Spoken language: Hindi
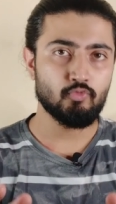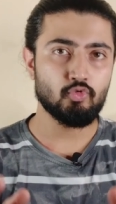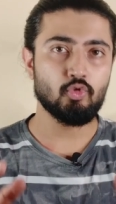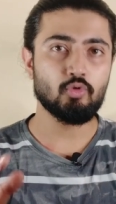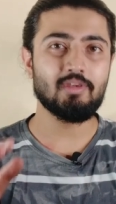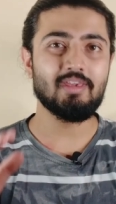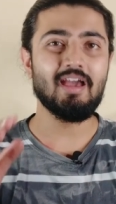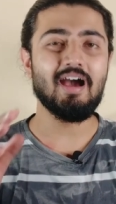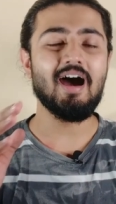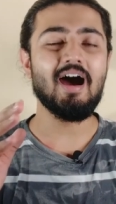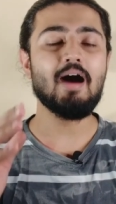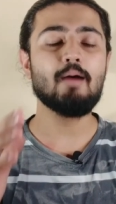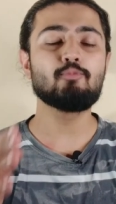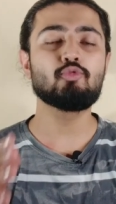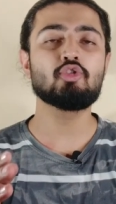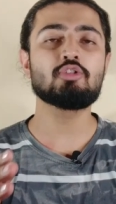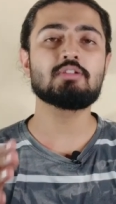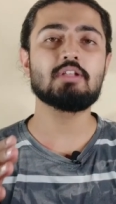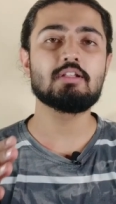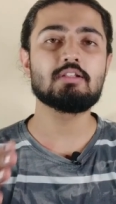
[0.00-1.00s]
क्योंकि आप
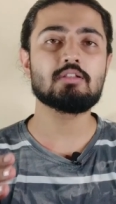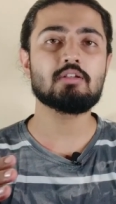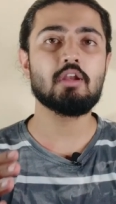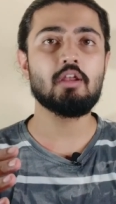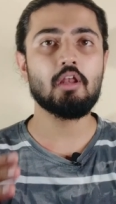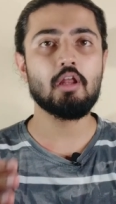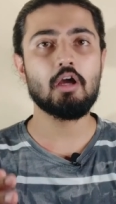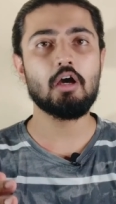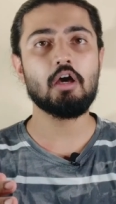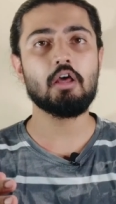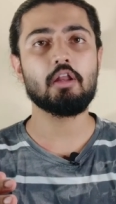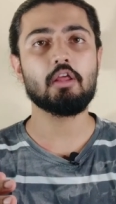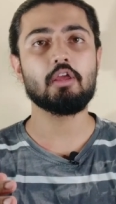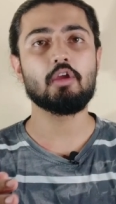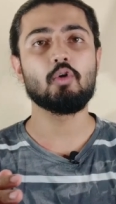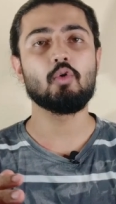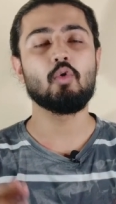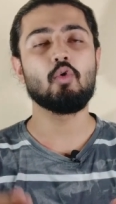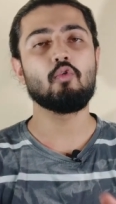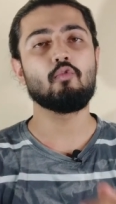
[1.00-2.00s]
जो सनस्क्रीन लगा रहे
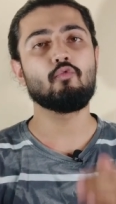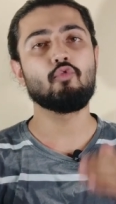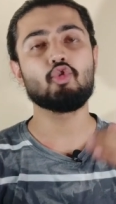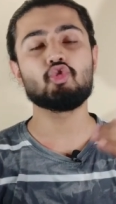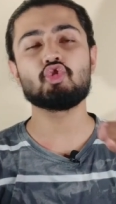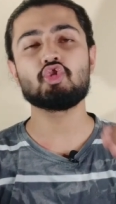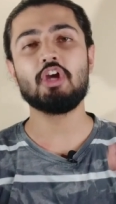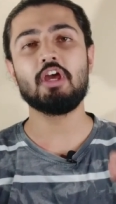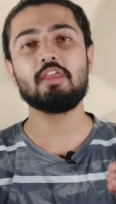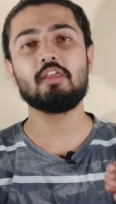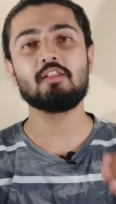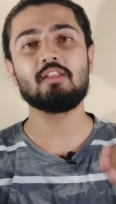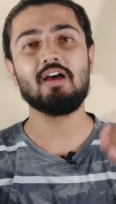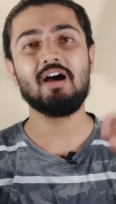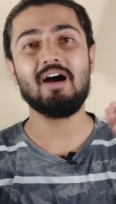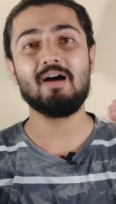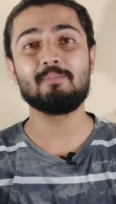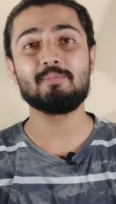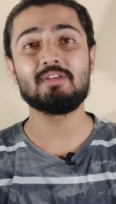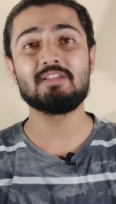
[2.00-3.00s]
हो वो शायद
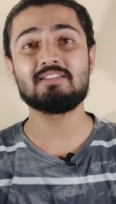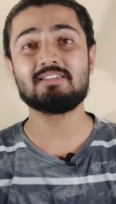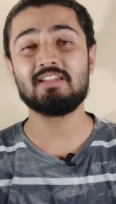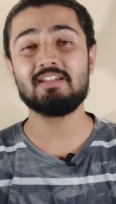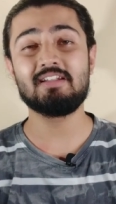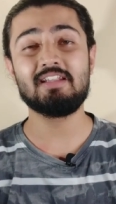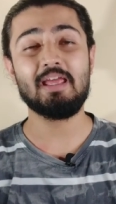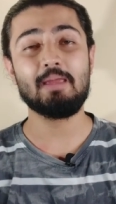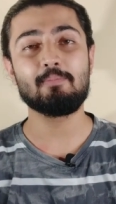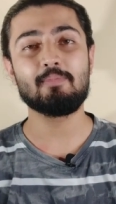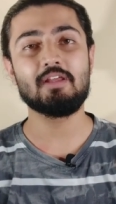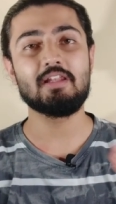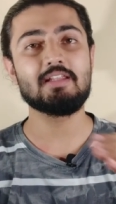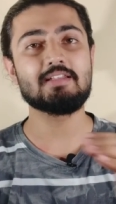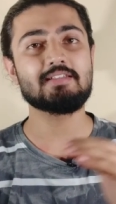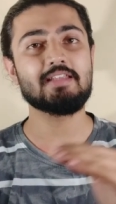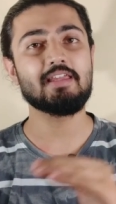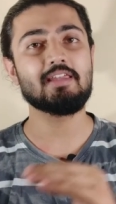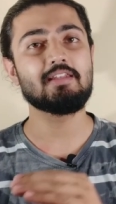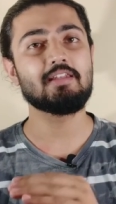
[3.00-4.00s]
आपकी स्किन टाइप के लिए
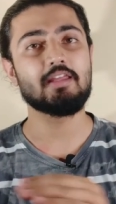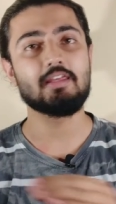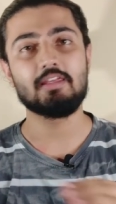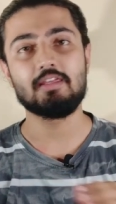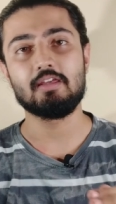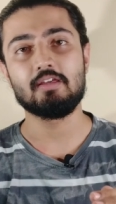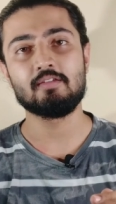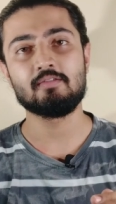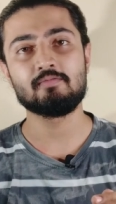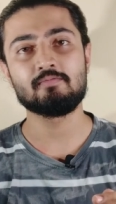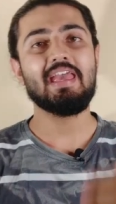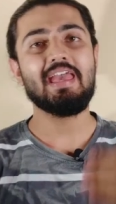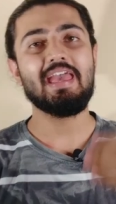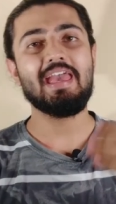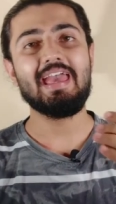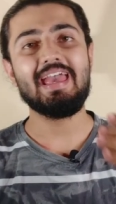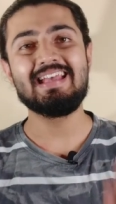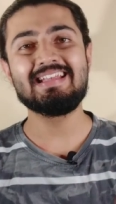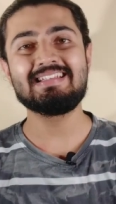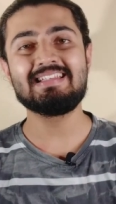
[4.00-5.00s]
सही नहीं है
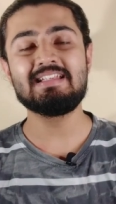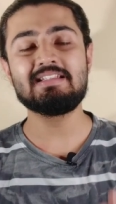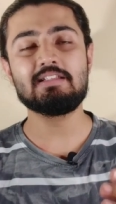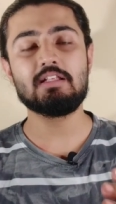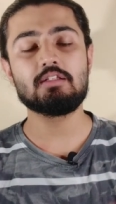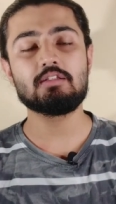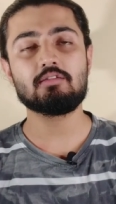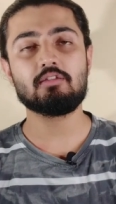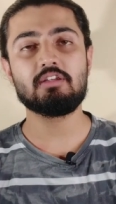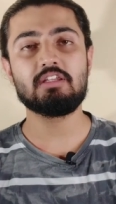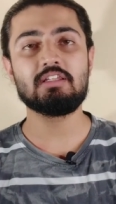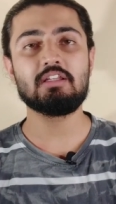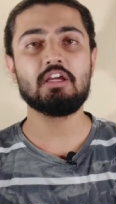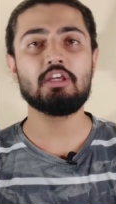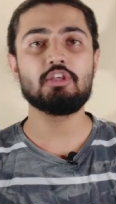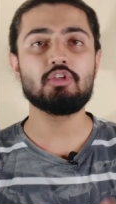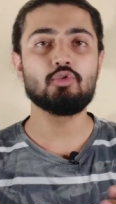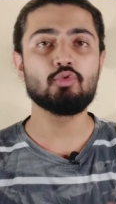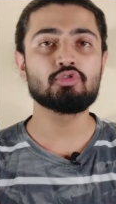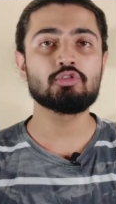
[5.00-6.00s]
ऐसी सनस्क्रीन का
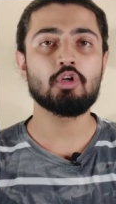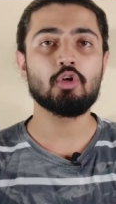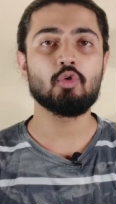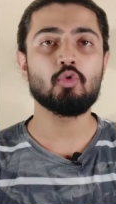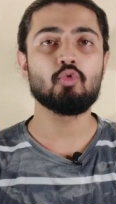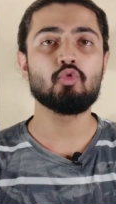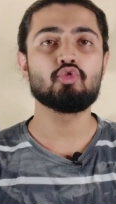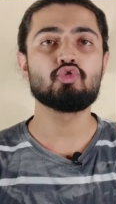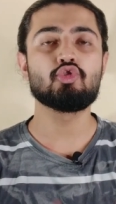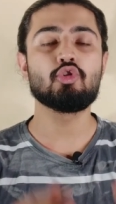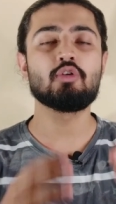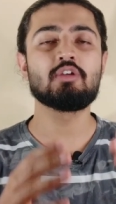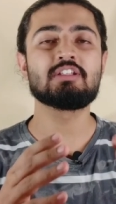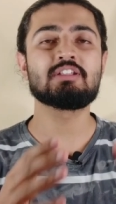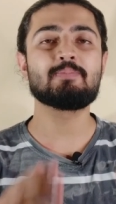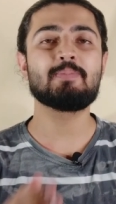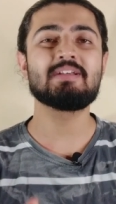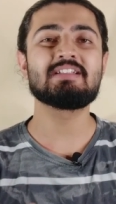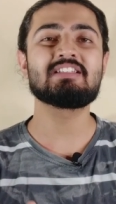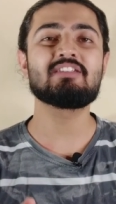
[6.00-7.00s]
यूज़ करो जो
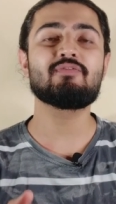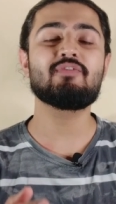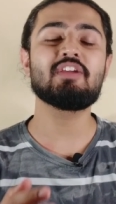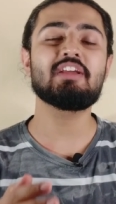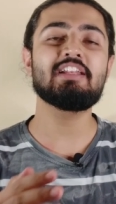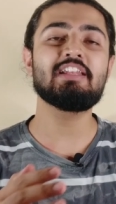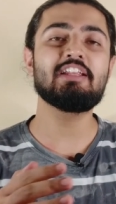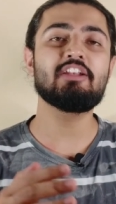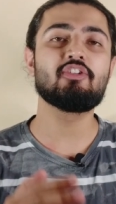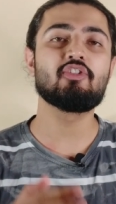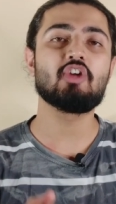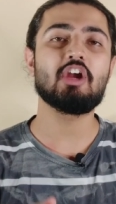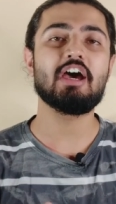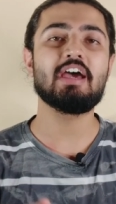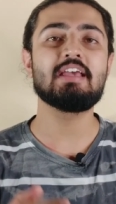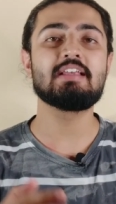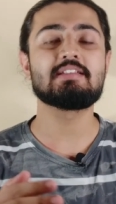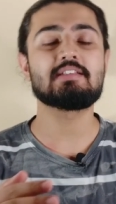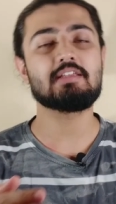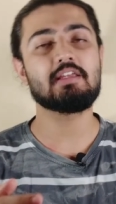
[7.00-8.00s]
स्पेसिफिकली
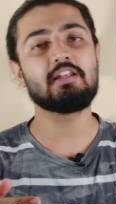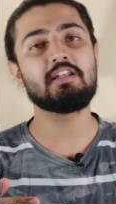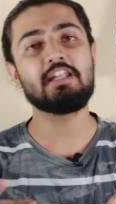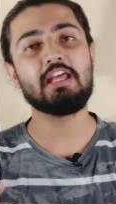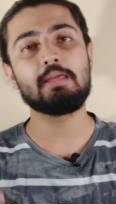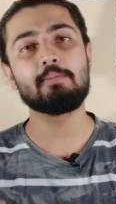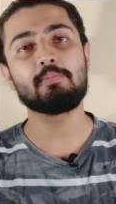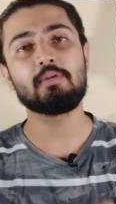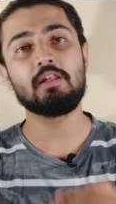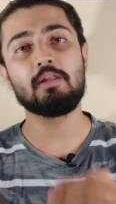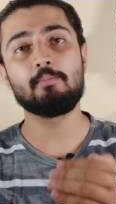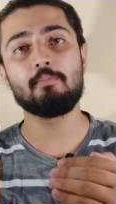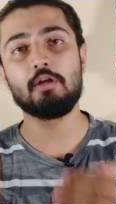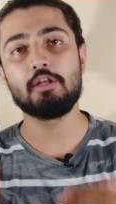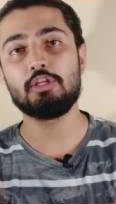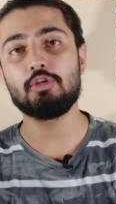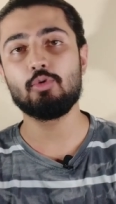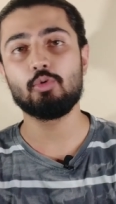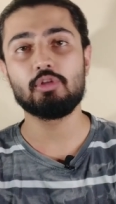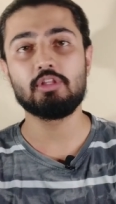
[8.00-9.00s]
ड्राई स्किन टाइप के लिए
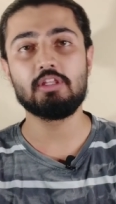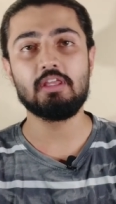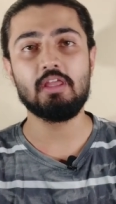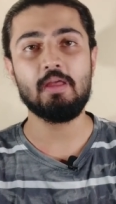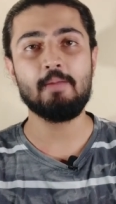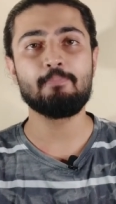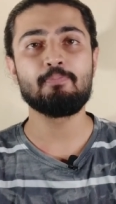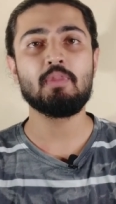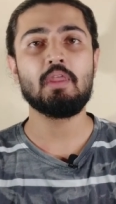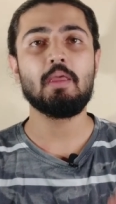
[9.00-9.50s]
बनी होती है